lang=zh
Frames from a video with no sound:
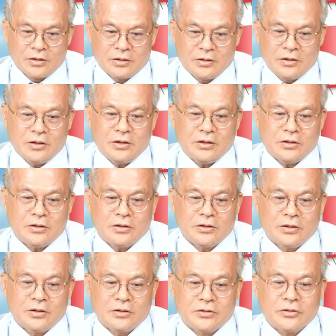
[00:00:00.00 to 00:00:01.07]
你
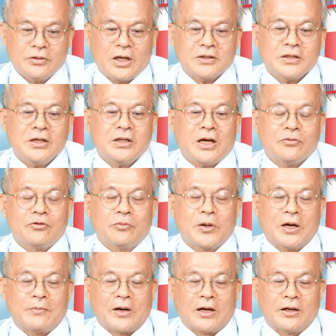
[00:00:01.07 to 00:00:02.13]
就拿这一档股
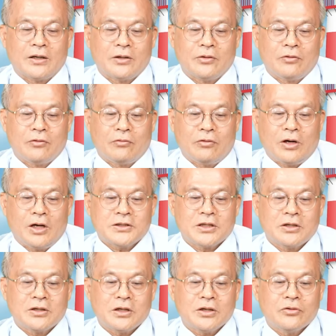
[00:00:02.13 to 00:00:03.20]
票嘛，华
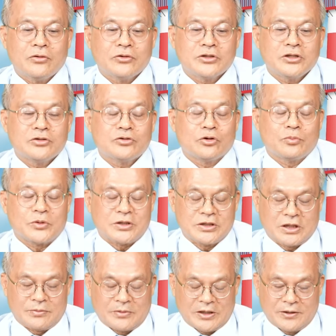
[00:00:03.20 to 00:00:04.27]
晨跟国际做比
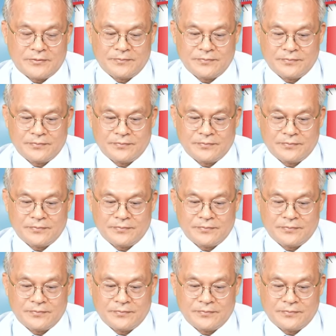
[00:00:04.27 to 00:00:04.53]
较嘛？